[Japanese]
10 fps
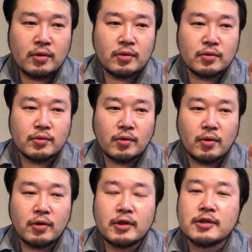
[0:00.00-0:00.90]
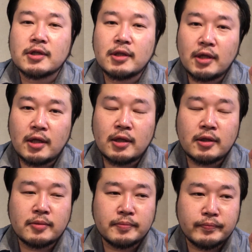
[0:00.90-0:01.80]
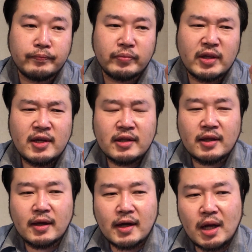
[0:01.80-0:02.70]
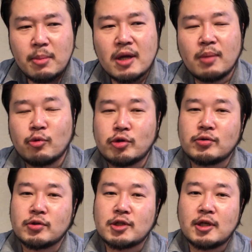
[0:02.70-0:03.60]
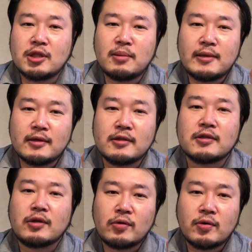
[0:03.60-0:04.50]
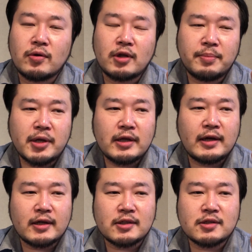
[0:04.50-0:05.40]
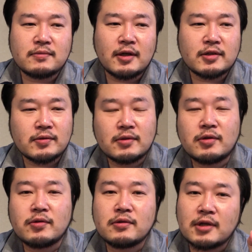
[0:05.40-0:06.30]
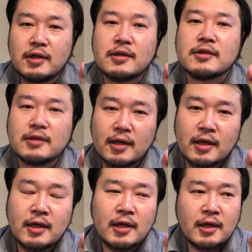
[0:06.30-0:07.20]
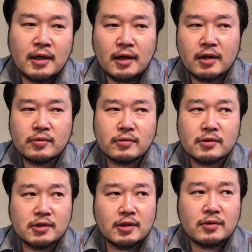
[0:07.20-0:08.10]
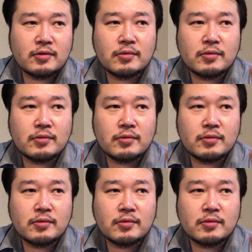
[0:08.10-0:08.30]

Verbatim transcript: いうところですかね。うん、でカメラもちょっと使ってみたんですけどやっぱり画質はそんな良くないですね。あの Z2